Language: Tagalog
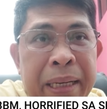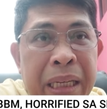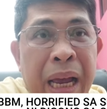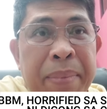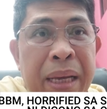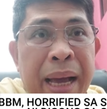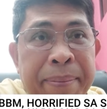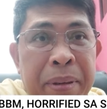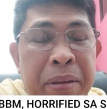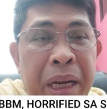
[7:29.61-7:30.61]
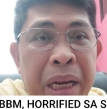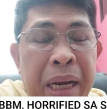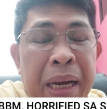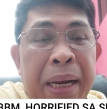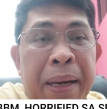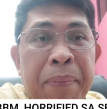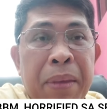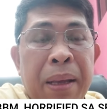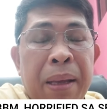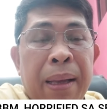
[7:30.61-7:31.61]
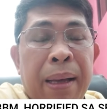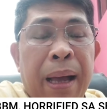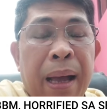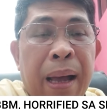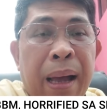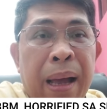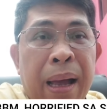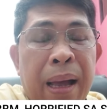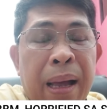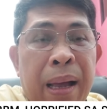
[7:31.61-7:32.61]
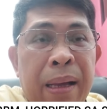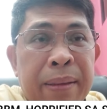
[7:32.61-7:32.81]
Sabi nga po ni uh,